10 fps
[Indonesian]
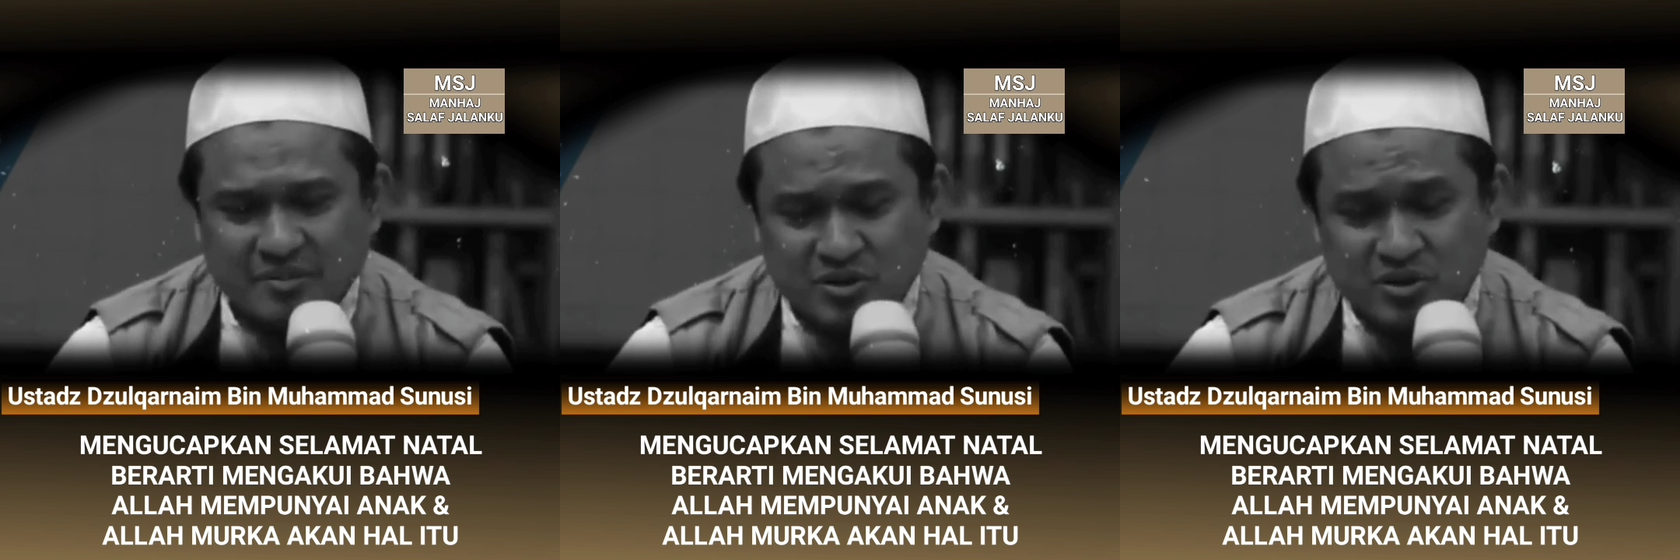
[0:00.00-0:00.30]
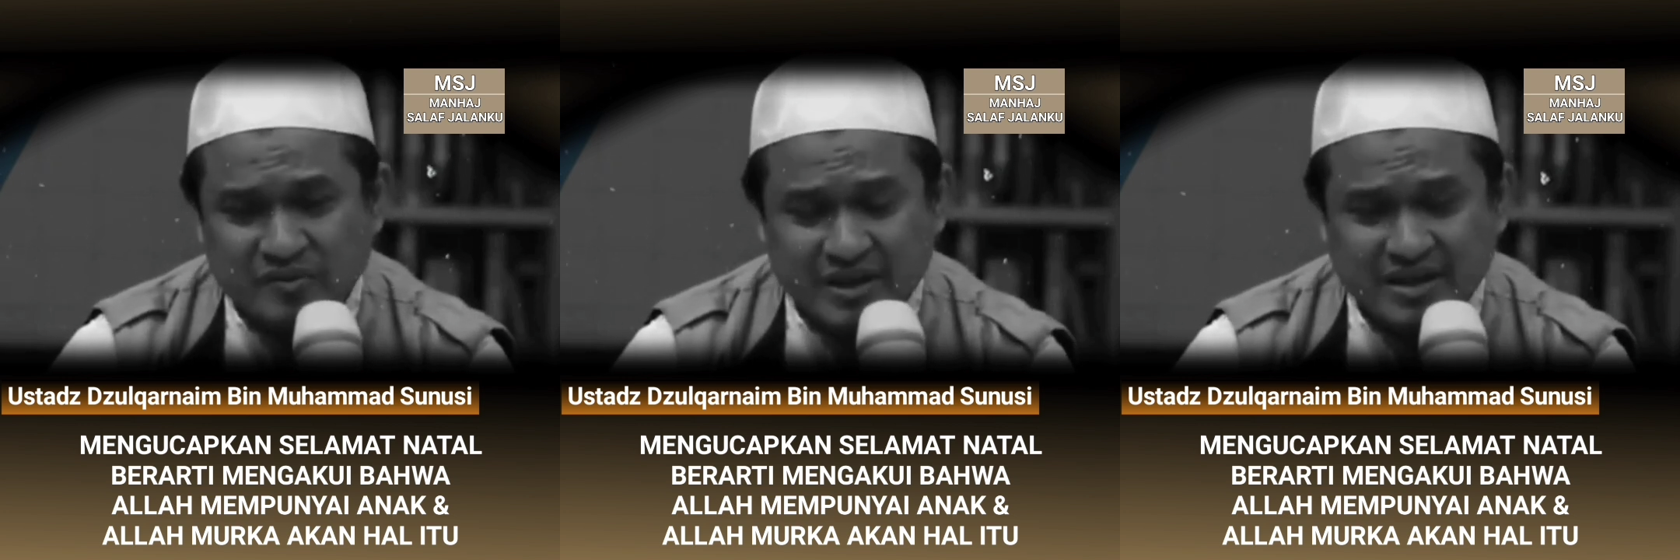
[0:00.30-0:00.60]

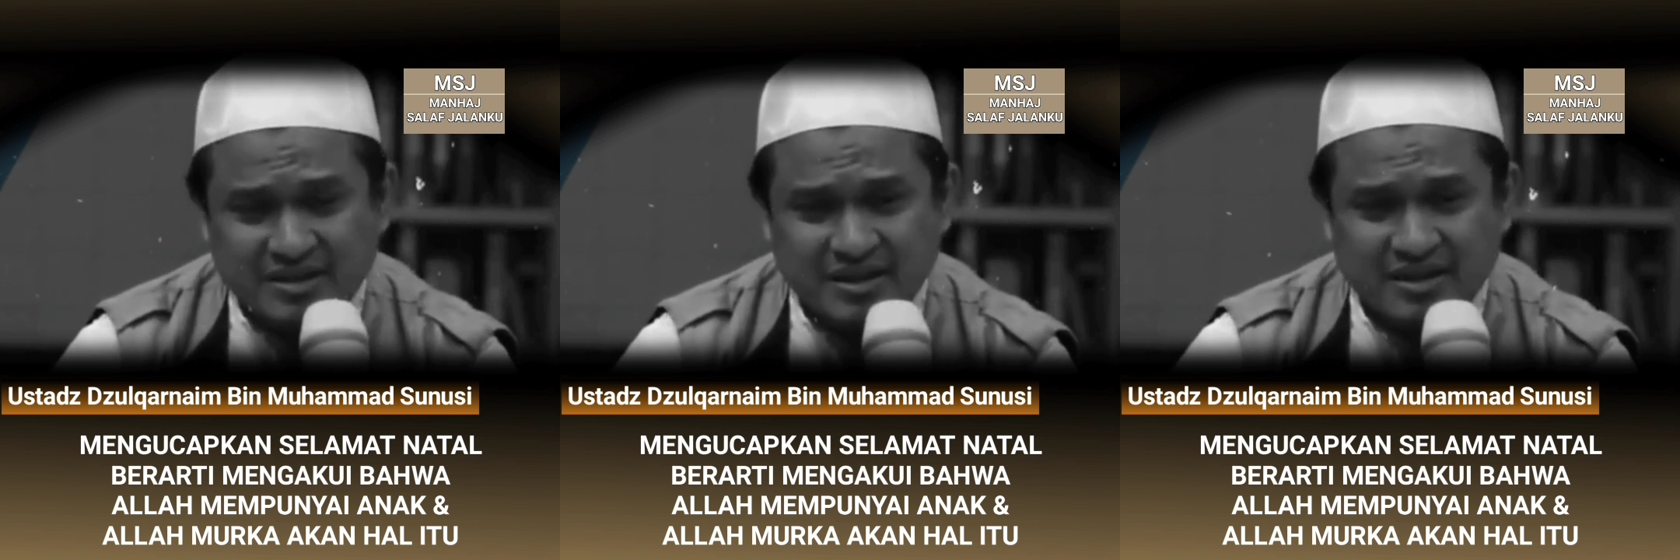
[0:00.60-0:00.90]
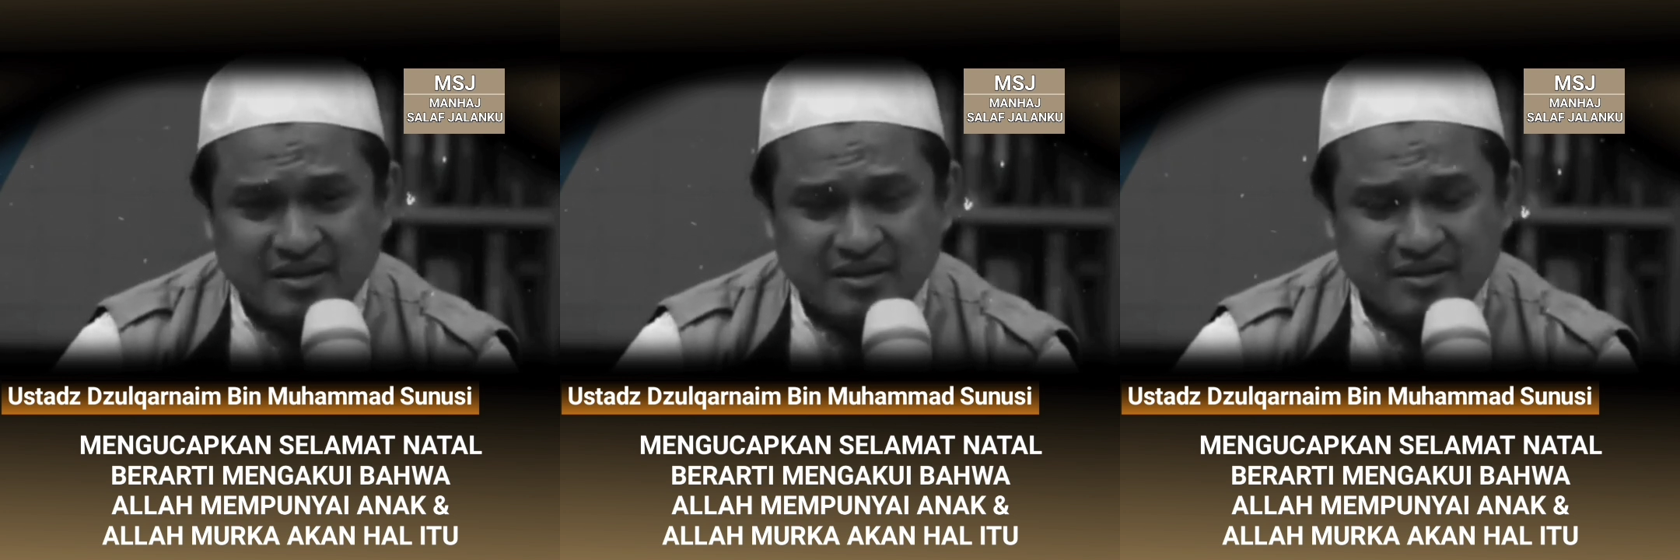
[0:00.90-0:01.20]
Nabi Yusuf
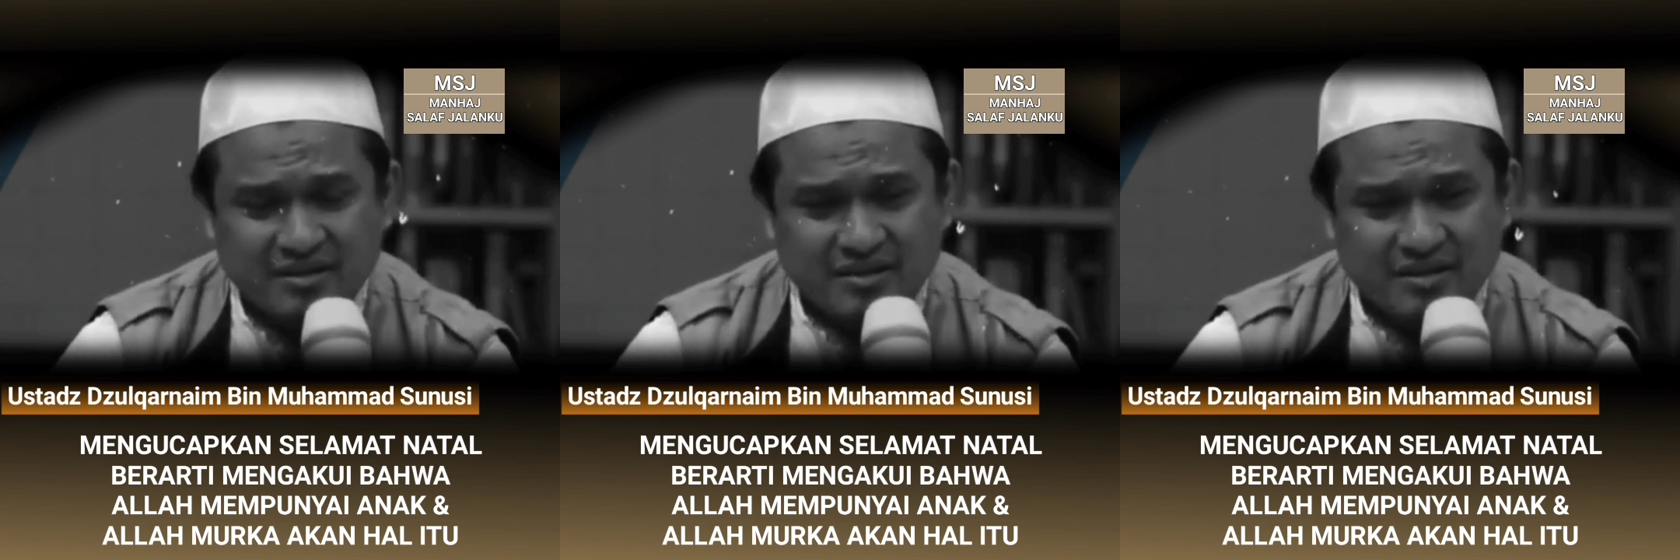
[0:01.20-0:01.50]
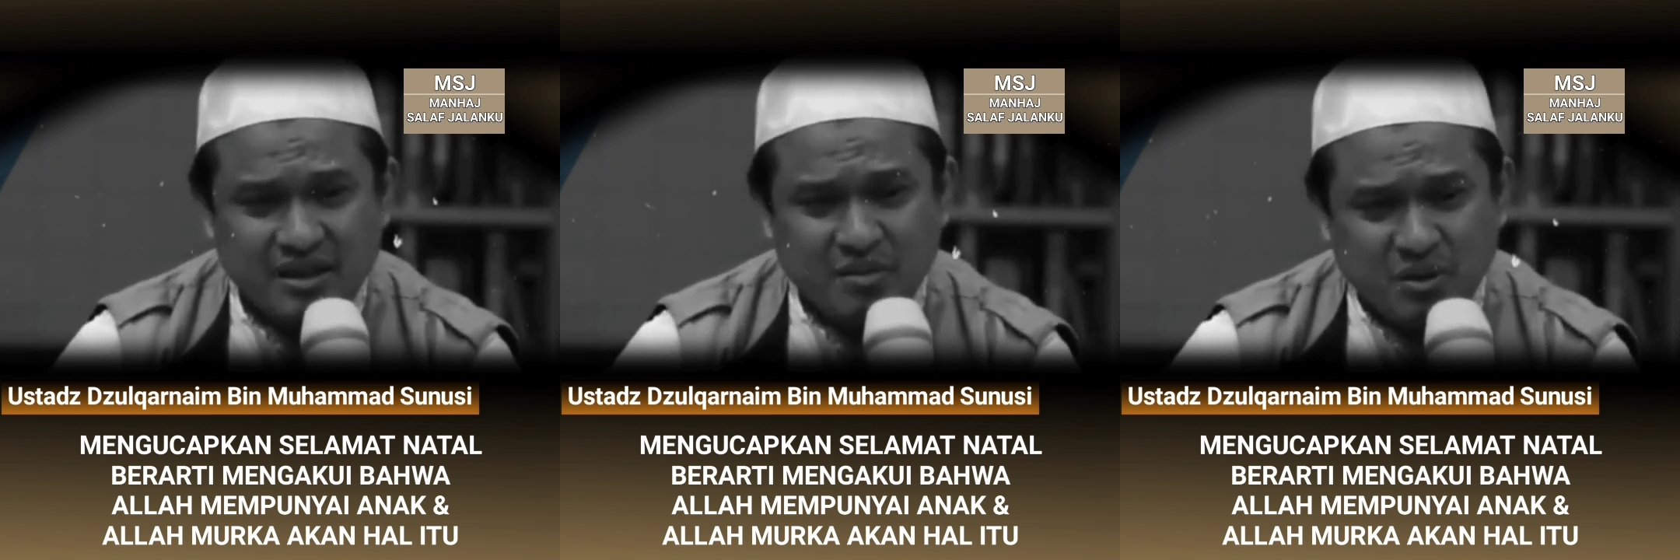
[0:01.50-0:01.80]
tegaskan,
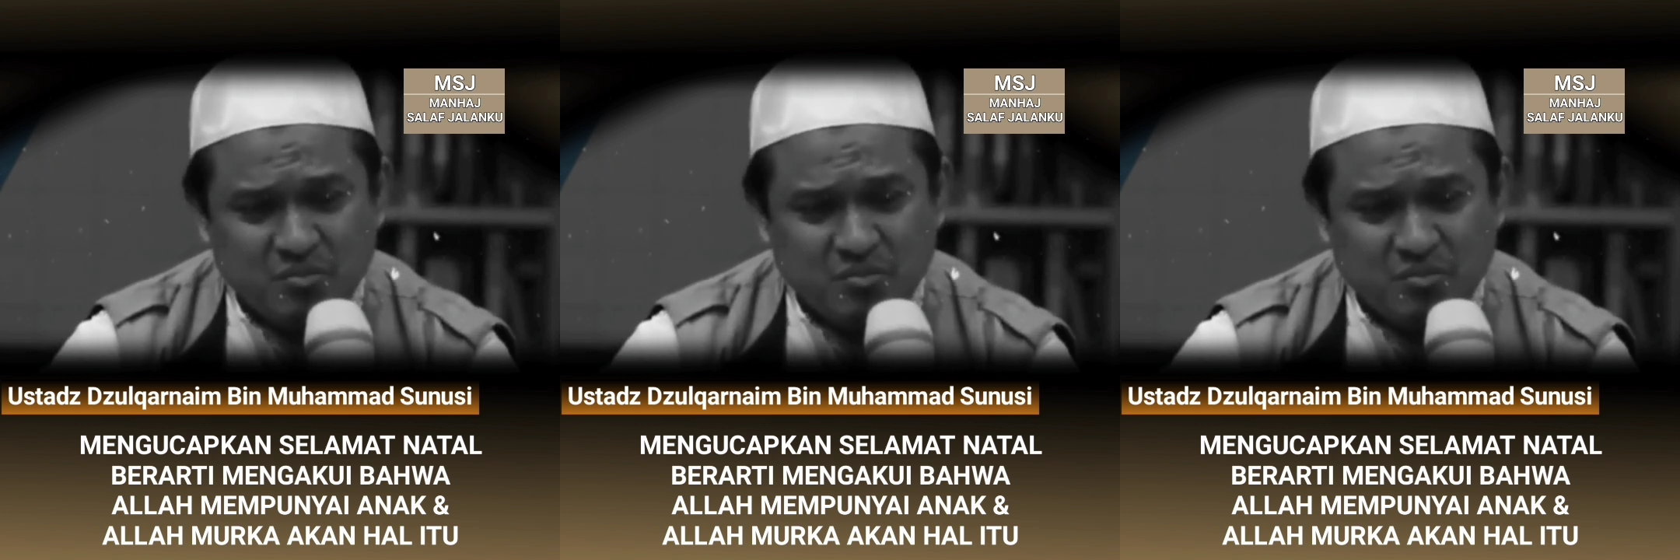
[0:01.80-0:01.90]
tidak